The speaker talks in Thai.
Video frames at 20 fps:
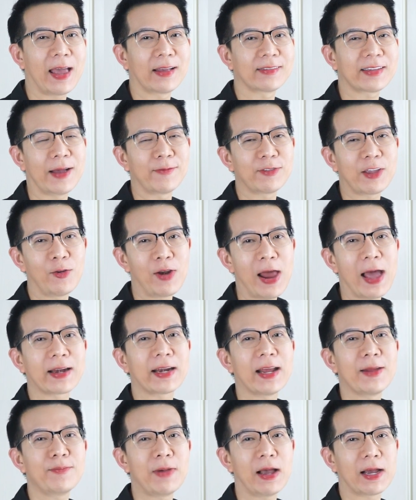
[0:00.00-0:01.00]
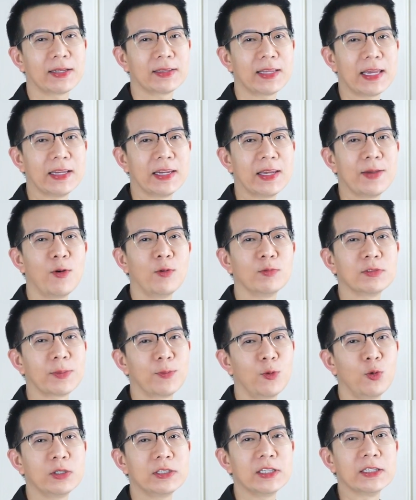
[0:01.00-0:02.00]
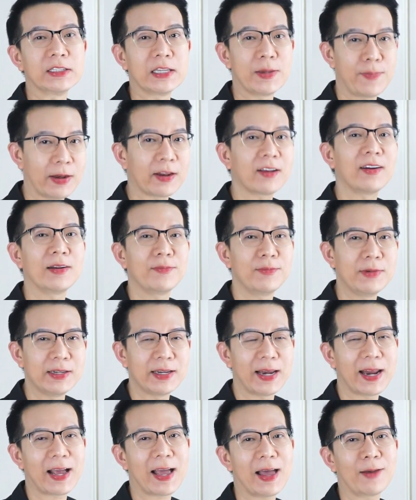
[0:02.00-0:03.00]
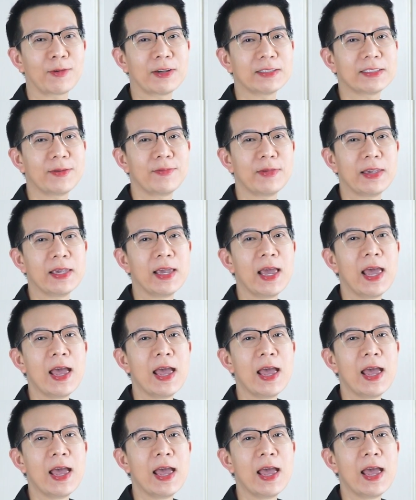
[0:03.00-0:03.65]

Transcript: สามเสาหลักนั้นปกติที่ผมจะพูดถึงที่เป็นเครื่องมือนะครับก็จะมี